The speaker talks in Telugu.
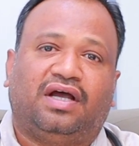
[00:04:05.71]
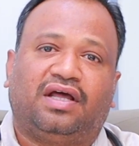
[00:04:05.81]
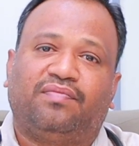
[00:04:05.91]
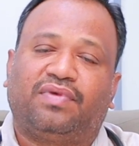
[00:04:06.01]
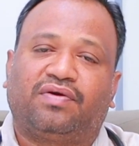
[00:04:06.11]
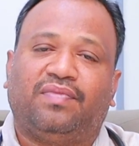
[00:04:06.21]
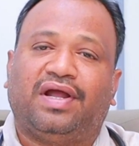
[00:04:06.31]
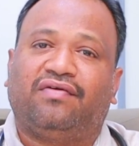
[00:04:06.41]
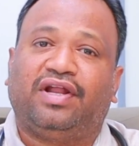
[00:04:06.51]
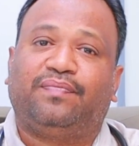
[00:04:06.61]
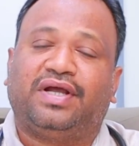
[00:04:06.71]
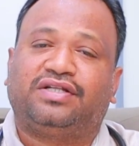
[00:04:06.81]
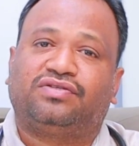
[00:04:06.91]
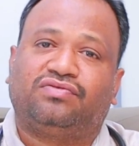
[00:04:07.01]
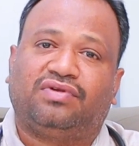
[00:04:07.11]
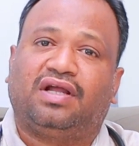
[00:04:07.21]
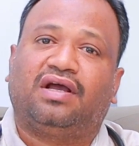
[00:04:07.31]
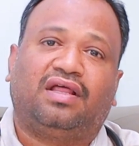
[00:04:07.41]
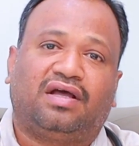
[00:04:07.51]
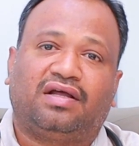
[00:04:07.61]
అదే మాకు మ్యా వైట్ ప్యాచెస్ ఉన్నాయి
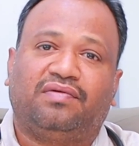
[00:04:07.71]
కదా